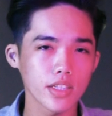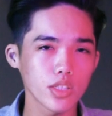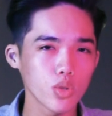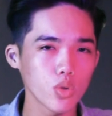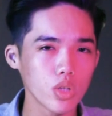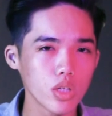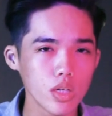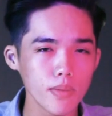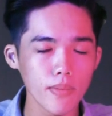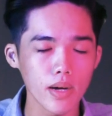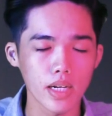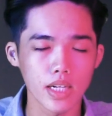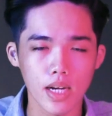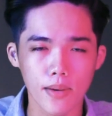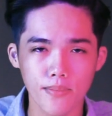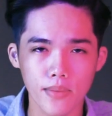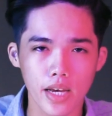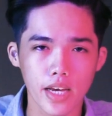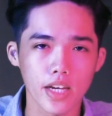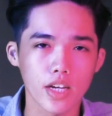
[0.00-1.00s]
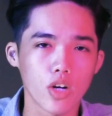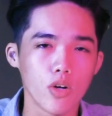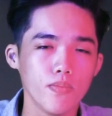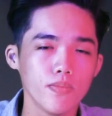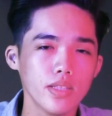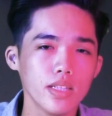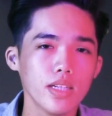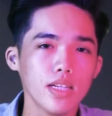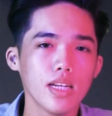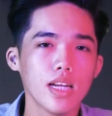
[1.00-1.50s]
cái xu hướng màn hình gập này,
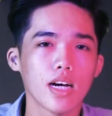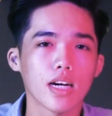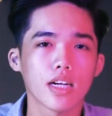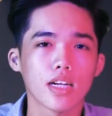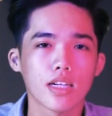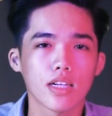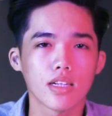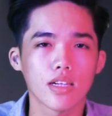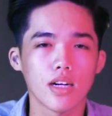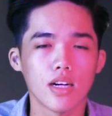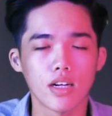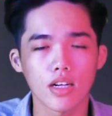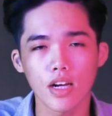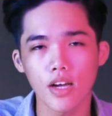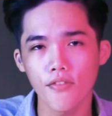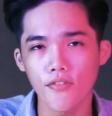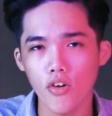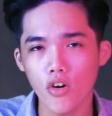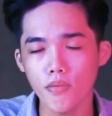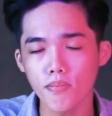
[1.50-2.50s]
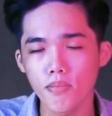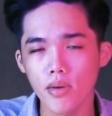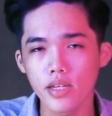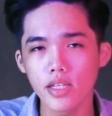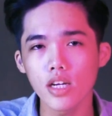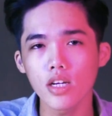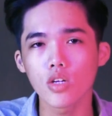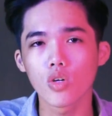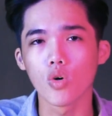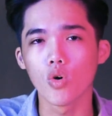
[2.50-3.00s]
cũng như là cái Fold
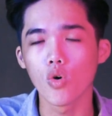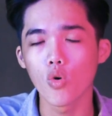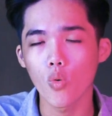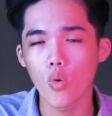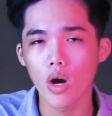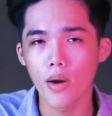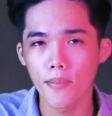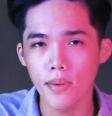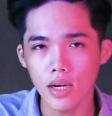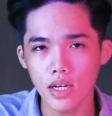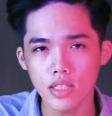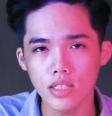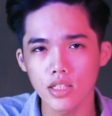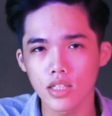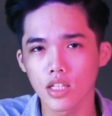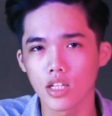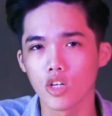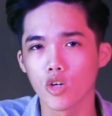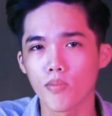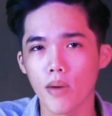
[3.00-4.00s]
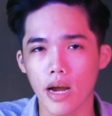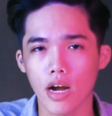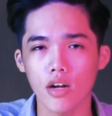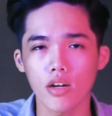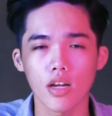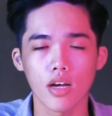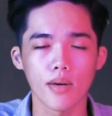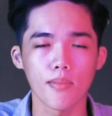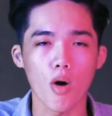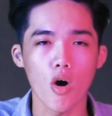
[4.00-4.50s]
mới nhất của Huawei Mate X, liệu bạn
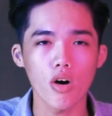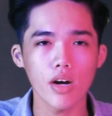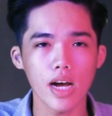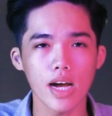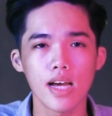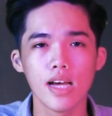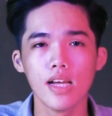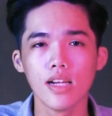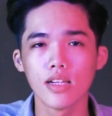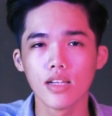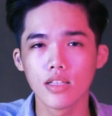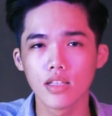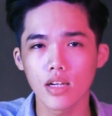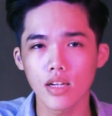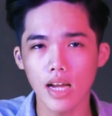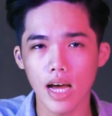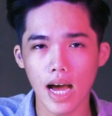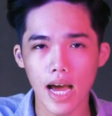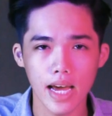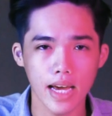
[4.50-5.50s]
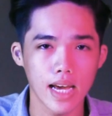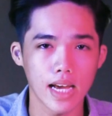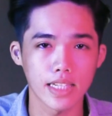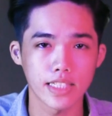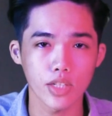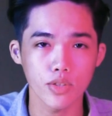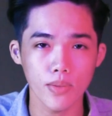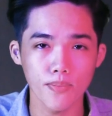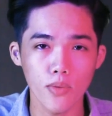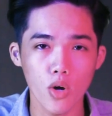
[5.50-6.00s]
có thể bỏ ra lên tới là
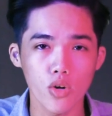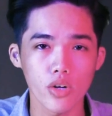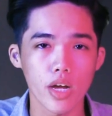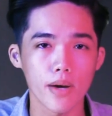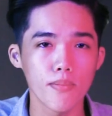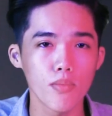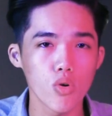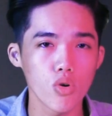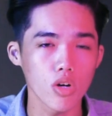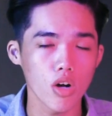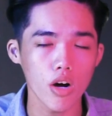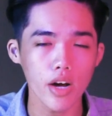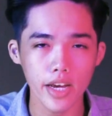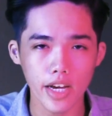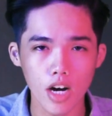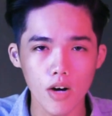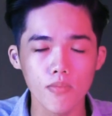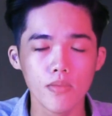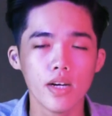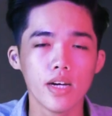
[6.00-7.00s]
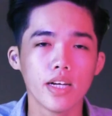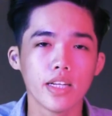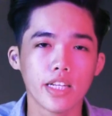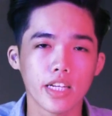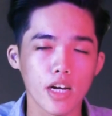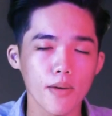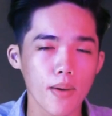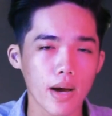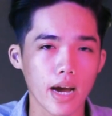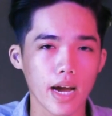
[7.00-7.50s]
$2.600 để mua nó hay không?
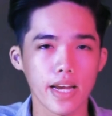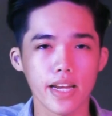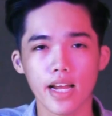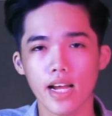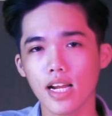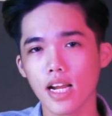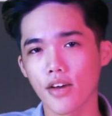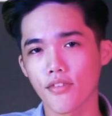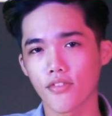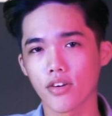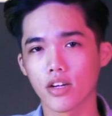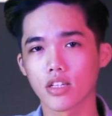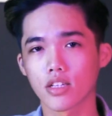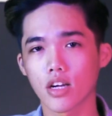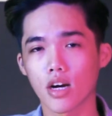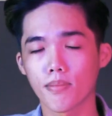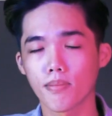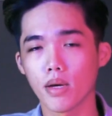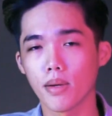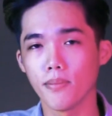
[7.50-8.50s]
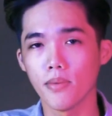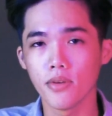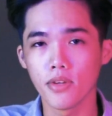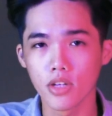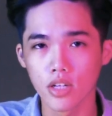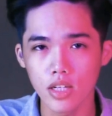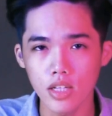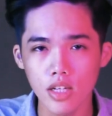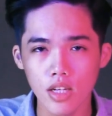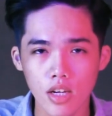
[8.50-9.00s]
Thì các bạn hãy để lại phần comment bên
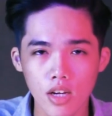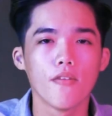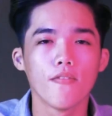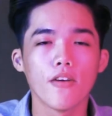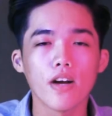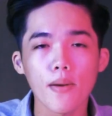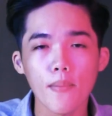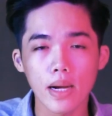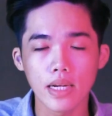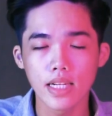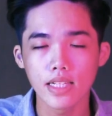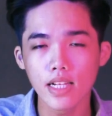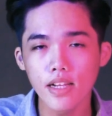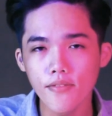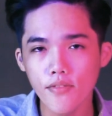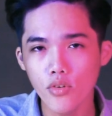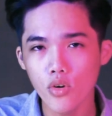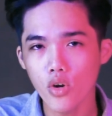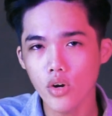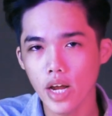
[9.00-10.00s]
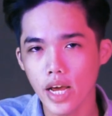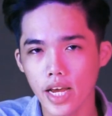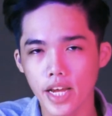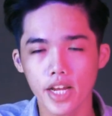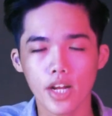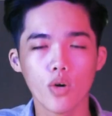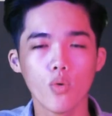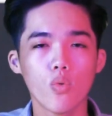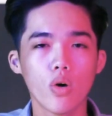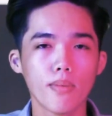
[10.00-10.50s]
dưới. Và các bạn thích video này
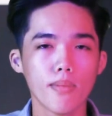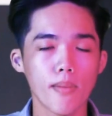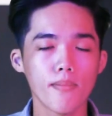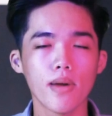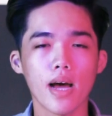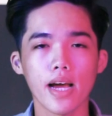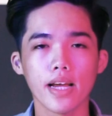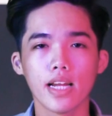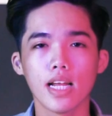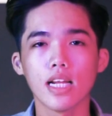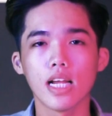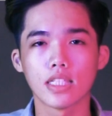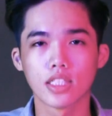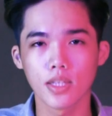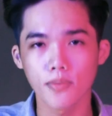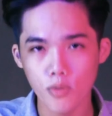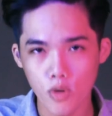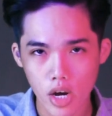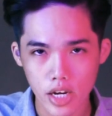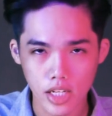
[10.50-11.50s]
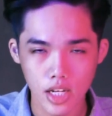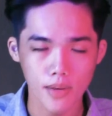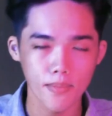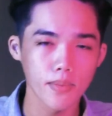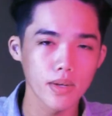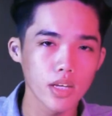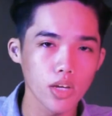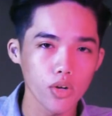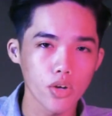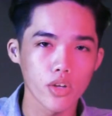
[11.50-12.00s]
thì đừng quên bấm like để là subscribe
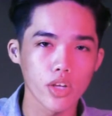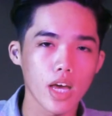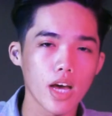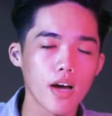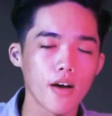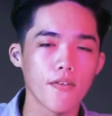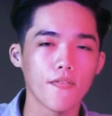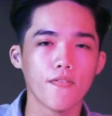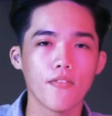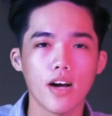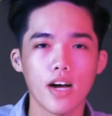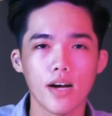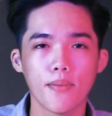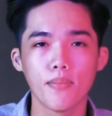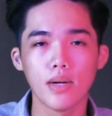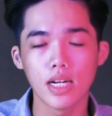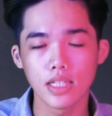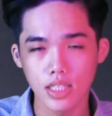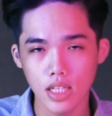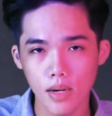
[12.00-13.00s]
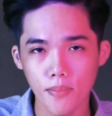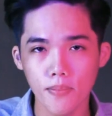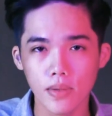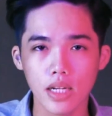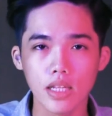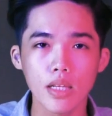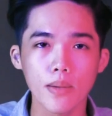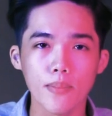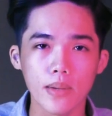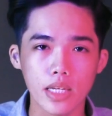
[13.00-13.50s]
kênh Big Channel nha. Và mình là Sơn,
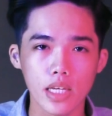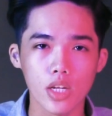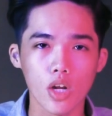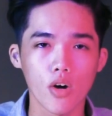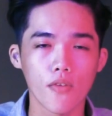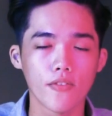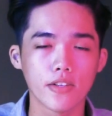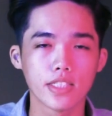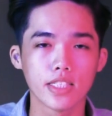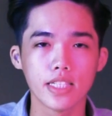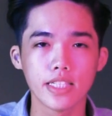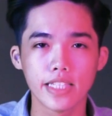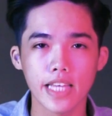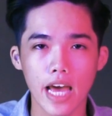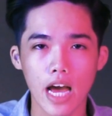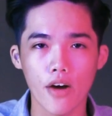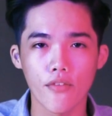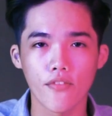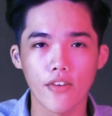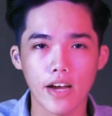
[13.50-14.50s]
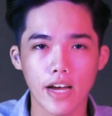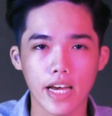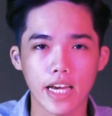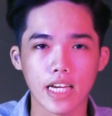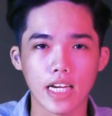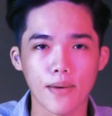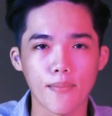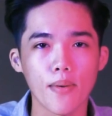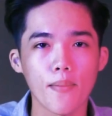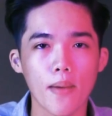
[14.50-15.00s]
mình đến từ Big Channel, và xin chào và
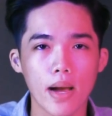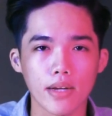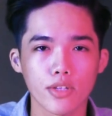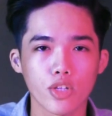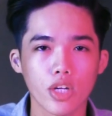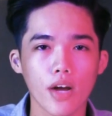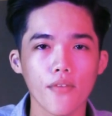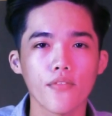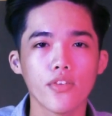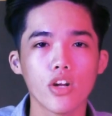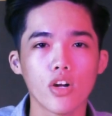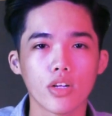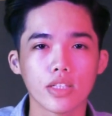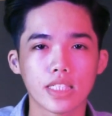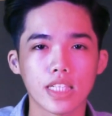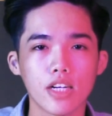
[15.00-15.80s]
hẹn gặp lại bạn trong các video lần